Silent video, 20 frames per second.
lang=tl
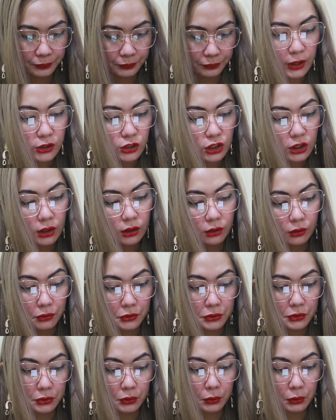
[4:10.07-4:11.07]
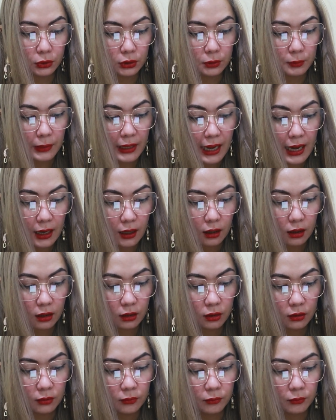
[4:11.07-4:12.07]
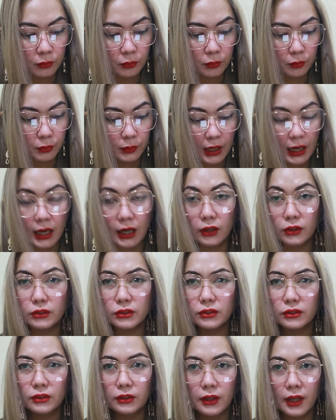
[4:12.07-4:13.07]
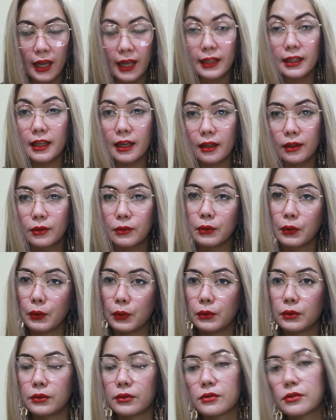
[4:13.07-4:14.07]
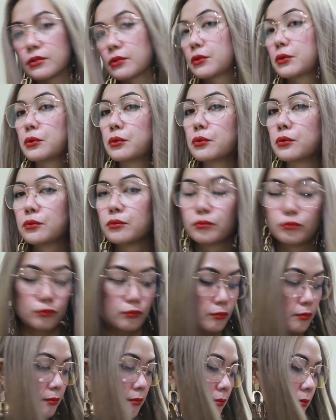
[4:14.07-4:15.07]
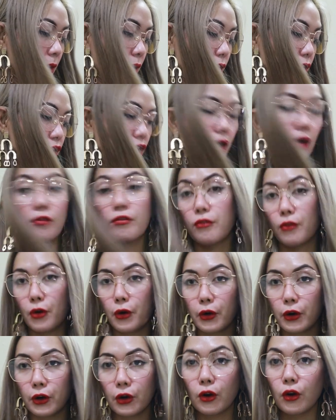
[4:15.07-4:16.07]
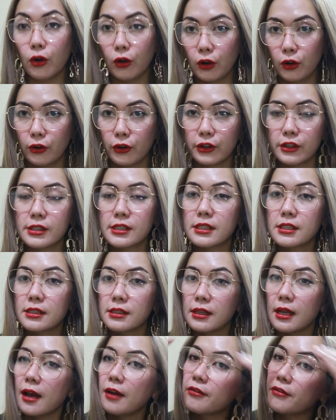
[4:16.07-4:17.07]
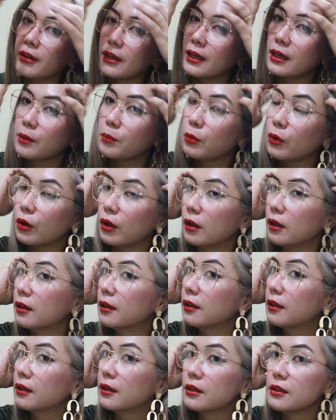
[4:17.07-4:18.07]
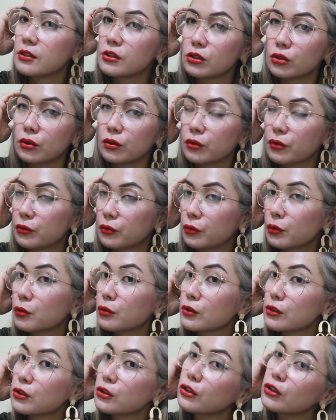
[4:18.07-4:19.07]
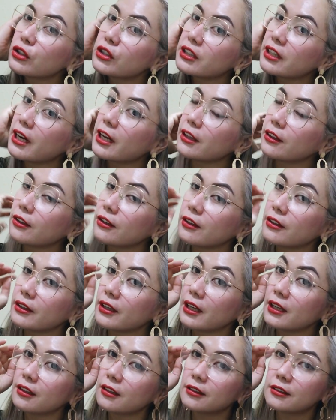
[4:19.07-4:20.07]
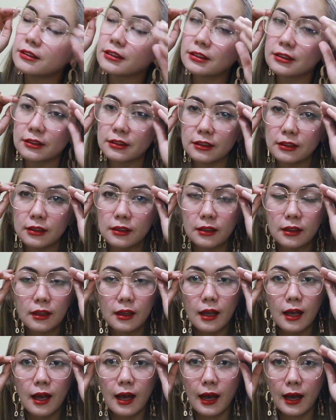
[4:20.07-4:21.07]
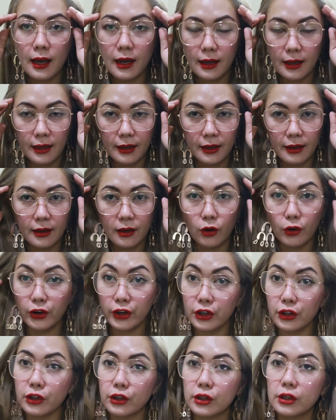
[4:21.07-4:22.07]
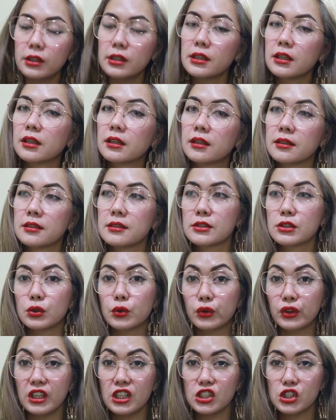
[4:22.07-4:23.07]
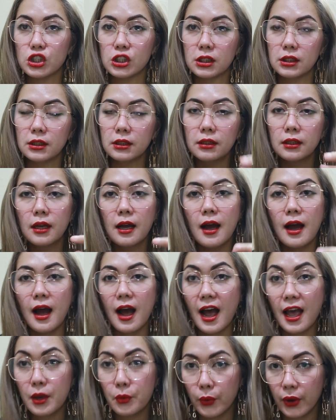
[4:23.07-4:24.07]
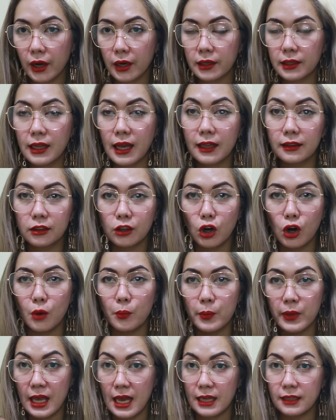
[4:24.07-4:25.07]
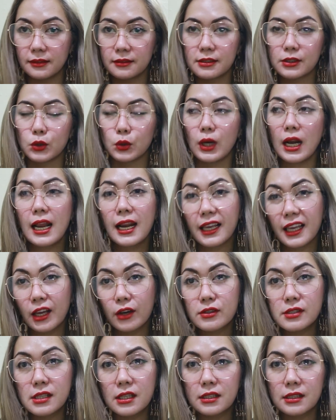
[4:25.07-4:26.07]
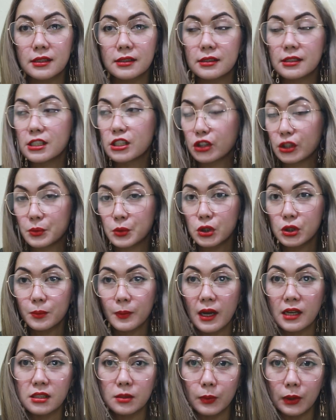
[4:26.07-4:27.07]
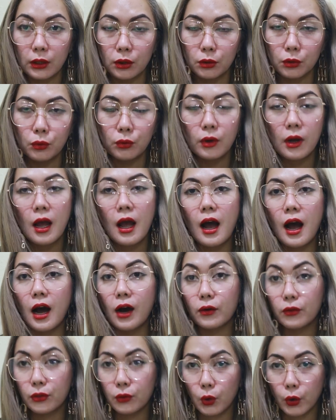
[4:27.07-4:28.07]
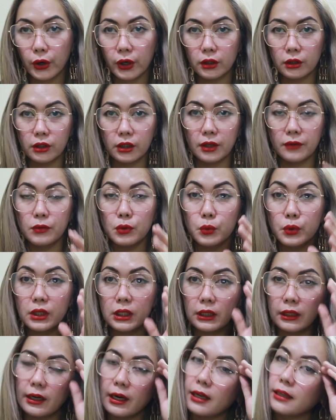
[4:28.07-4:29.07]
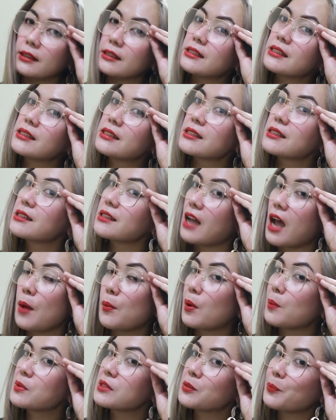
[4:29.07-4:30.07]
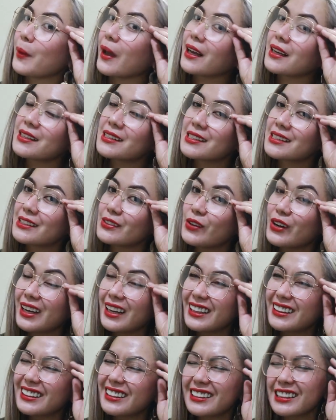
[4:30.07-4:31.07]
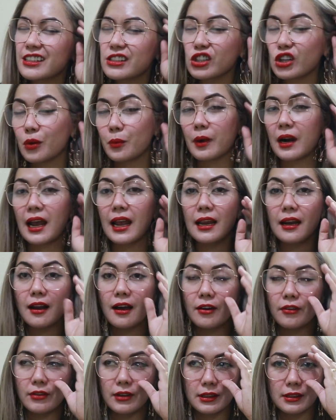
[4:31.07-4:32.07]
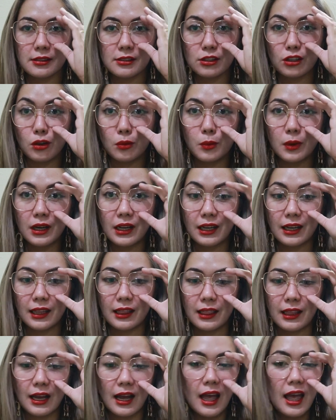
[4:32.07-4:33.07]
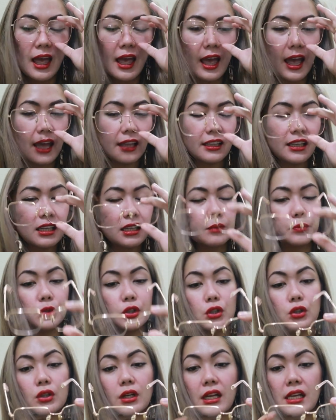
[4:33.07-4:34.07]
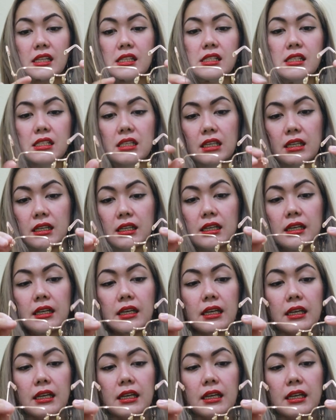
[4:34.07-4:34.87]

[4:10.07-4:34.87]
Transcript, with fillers: Meron siyang rose gold, black, brown, and yellow gold. So, meron siyang four colors na available. So, kung gusto niyo try ito, you can also uh, order. So, Tijin eyewear.com. Yan. So, lalagay ko sa description box below how to order if you wanna try this type of specs. So, ang ganda niya. Sobra. I love it. Sobrang ganda. And alam niyo yung lens niya